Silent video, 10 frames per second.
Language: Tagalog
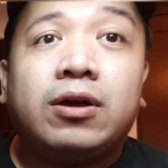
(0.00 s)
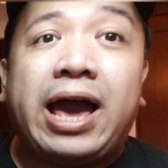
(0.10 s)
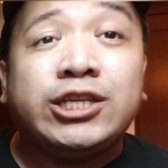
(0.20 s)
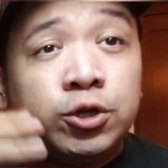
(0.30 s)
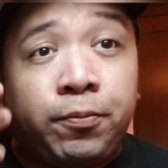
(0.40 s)

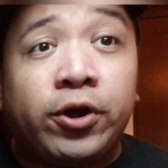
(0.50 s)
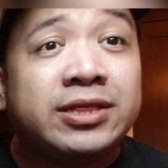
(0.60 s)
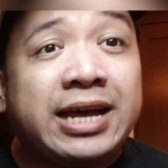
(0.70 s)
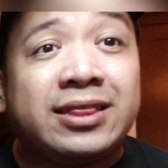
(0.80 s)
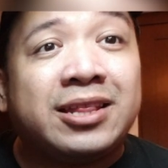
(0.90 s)
I
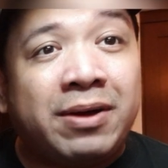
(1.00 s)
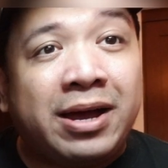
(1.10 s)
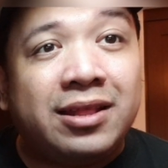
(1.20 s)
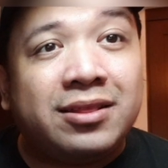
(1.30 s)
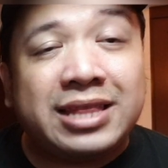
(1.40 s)
support that
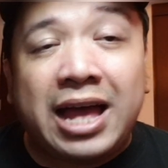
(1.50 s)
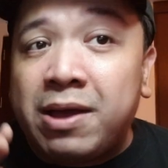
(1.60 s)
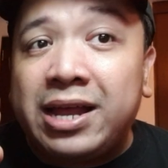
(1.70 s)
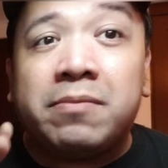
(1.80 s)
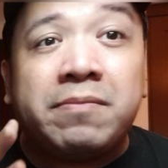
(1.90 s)
naman.
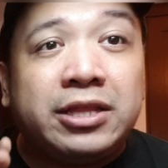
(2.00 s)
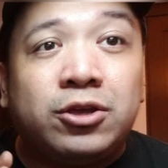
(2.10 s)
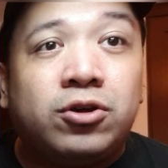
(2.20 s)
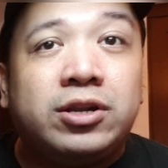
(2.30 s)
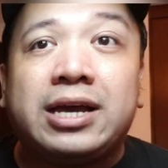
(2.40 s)
Tama naman
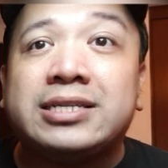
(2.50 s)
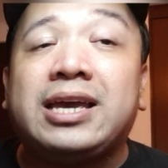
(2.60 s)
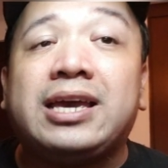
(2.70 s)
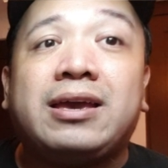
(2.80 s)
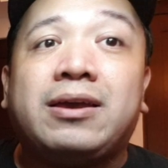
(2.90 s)
yon Kasi
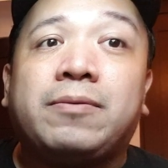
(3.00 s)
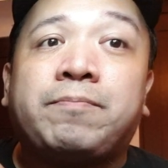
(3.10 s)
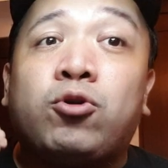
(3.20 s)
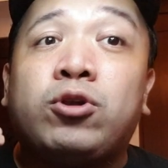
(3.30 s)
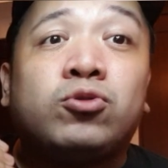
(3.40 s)

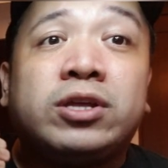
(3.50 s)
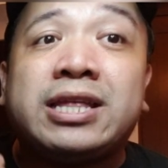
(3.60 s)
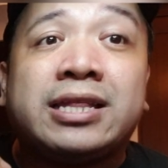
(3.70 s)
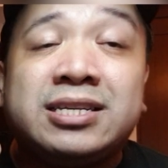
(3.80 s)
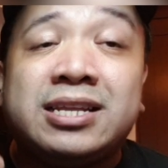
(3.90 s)
paulit-ulit
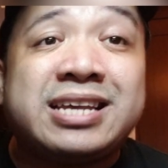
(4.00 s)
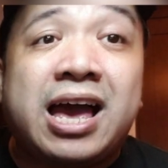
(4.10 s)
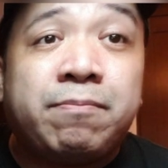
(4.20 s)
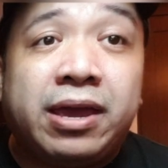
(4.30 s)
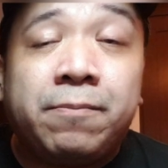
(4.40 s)
natin
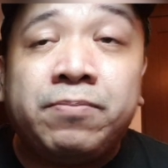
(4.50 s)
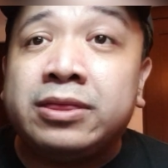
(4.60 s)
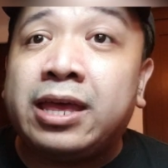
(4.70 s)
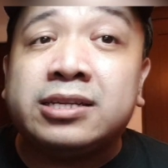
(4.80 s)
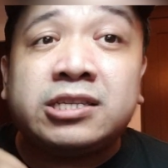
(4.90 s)
sinasabi
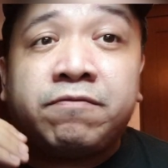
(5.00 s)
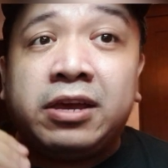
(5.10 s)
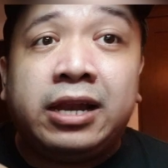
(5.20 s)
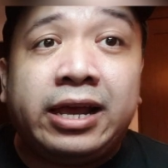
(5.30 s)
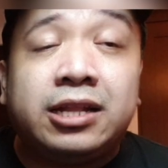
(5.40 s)
na yung sa
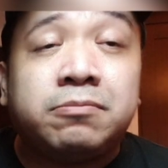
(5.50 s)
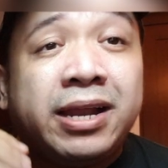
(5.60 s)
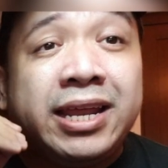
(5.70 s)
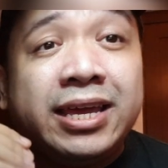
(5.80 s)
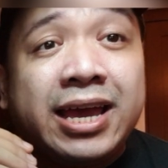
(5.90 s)
PhilHealth,
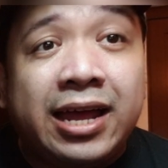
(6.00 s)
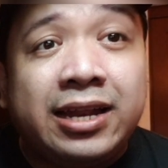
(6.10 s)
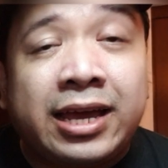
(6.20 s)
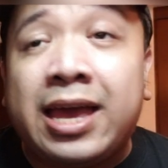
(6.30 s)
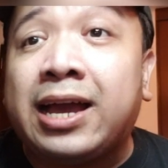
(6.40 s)
mali
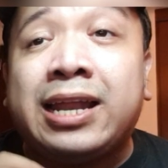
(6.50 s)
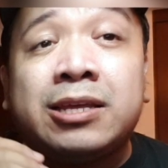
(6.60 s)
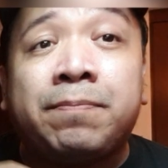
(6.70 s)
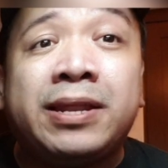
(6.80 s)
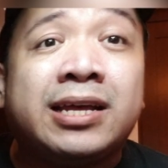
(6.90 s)
yan. Kaya nga
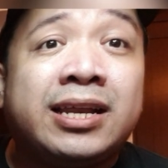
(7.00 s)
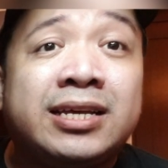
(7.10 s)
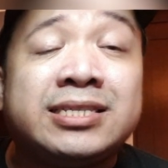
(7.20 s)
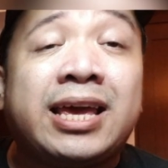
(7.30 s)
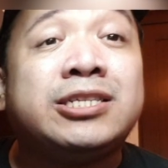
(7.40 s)
natin
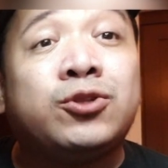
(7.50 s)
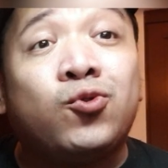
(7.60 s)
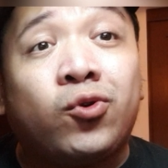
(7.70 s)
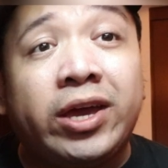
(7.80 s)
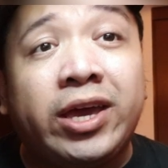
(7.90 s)
pinagre-resign si
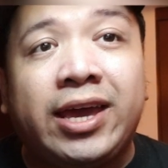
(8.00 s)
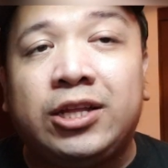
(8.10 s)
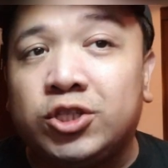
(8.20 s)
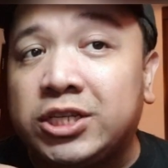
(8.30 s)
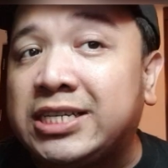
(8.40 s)
Duque eh,
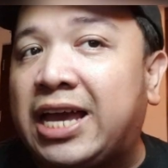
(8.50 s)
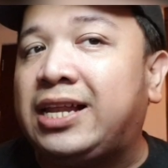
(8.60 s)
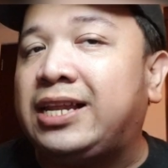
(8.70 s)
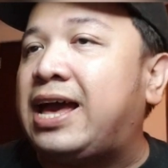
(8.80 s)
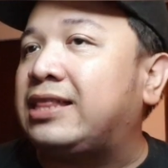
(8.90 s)
dito sa
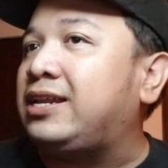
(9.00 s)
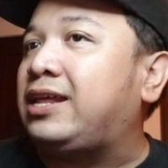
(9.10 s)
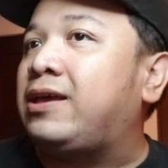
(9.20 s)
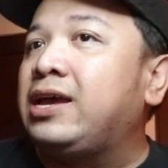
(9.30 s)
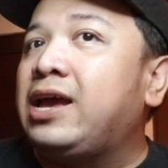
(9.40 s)
channel
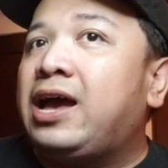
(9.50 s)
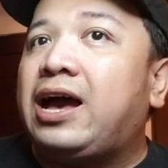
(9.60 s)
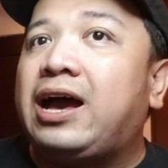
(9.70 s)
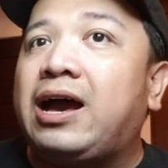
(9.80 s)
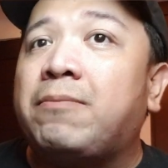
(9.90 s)
natin eh.
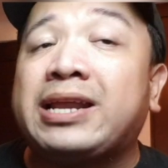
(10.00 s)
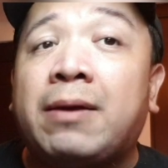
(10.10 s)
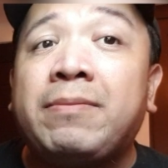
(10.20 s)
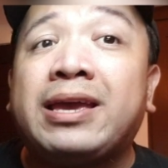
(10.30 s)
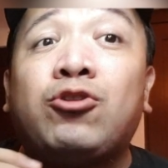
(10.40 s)
Uh,
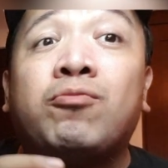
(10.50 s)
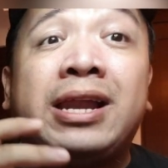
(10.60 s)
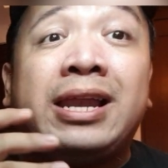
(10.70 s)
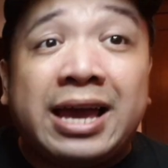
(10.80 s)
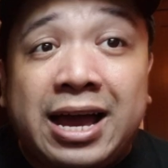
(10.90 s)
maraming
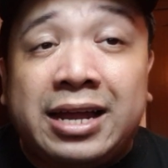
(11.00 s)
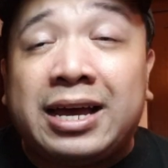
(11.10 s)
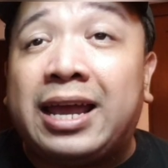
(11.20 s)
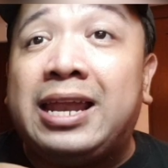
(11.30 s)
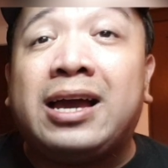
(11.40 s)
anomalya na
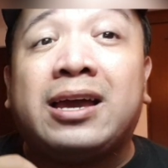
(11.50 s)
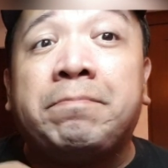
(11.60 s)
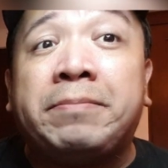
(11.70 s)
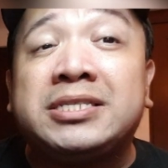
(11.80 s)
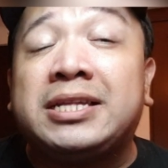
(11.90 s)
kailangang
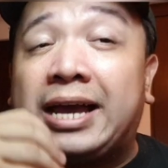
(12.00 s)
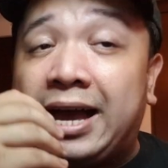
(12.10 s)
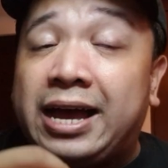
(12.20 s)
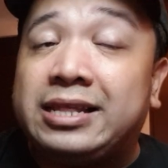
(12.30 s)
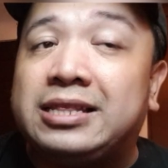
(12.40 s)

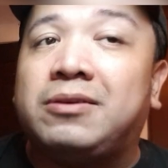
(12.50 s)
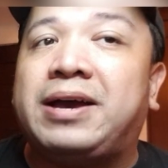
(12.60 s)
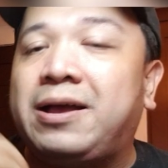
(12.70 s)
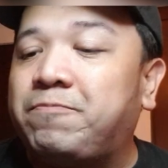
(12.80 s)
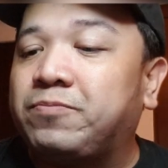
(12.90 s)
imbestigahan, di
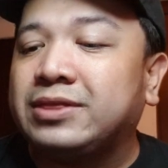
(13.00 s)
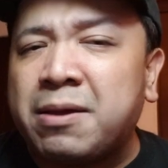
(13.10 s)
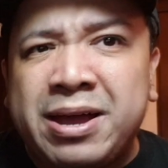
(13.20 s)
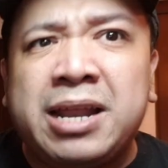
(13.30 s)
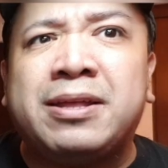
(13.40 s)
ba?
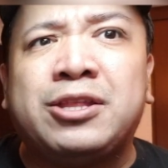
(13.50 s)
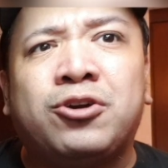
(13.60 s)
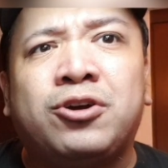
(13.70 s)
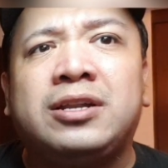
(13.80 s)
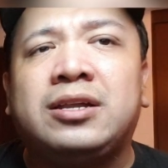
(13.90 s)
Tama naman
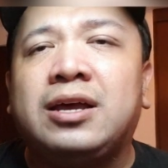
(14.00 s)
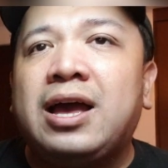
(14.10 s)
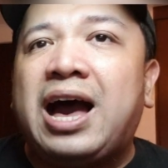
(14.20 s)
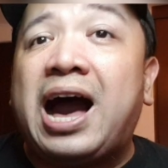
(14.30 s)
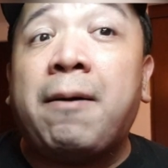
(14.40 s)
yun.
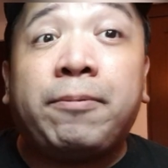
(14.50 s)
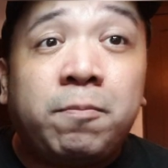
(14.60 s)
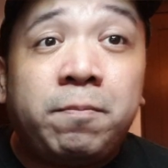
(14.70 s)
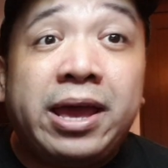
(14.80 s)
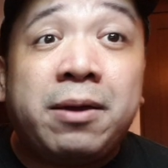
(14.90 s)
Ang
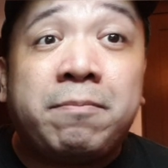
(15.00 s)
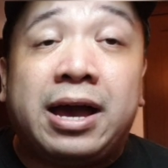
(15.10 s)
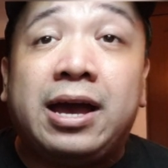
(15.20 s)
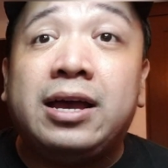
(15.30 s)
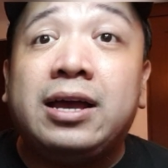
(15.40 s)

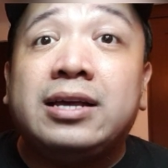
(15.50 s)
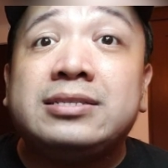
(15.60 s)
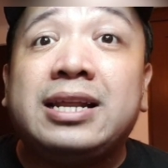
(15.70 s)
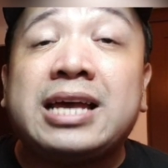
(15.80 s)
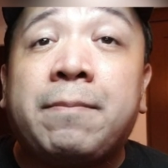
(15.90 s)
problema,
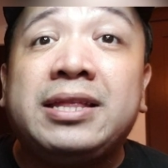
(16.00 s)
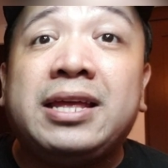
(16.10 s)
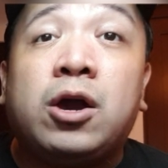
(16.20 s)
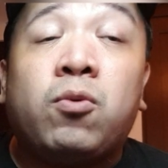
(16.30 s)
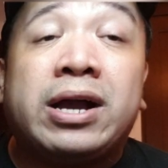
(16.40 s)
sinasabi
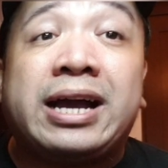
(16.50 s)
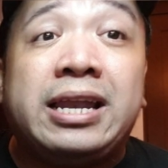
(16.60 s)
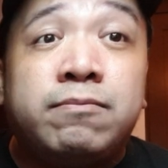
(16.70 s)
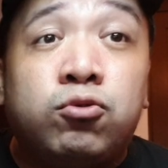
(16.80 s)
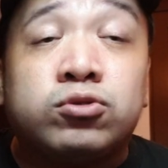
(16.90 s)
nilang huwag
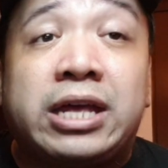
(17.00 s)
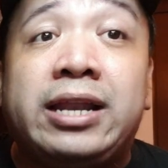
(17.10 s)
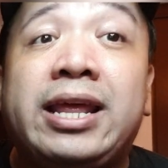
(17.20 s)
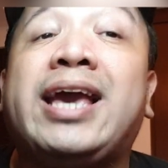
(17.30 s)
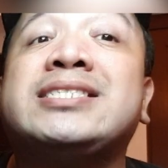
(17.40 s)

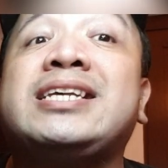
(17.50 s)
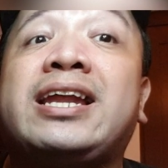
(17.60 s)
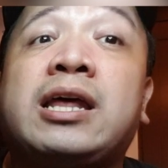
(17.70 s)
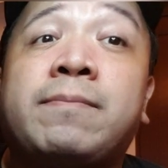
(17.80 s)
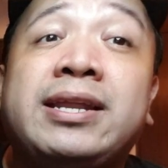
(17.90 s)
kalimutan, eh sila
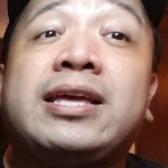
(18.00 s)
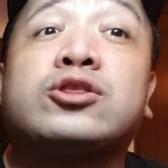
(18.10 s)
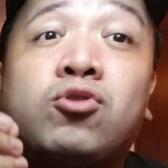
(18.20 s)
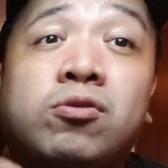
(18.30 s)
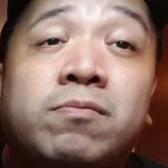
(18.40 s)
naman
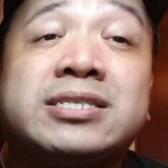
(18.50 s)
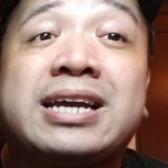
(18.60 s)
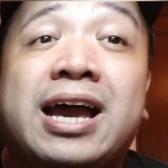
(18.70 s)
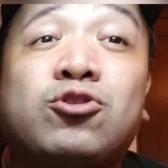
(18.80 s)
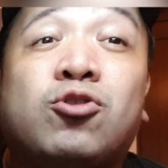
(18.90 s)
itong
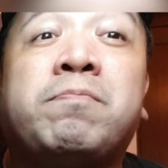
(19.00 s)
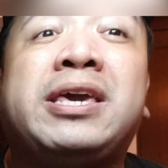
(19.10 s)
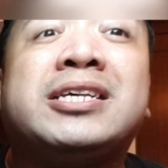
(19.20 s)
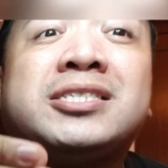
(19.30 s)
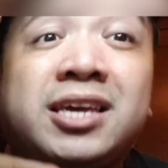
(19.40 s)
masyadong
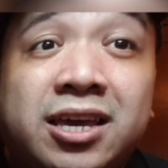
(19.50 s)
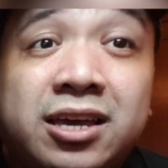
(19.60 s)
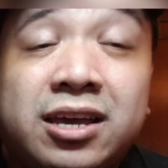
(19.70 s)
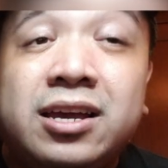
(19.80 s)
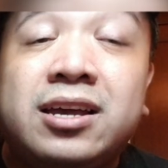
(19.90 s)

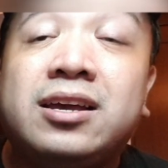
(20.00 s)
busy.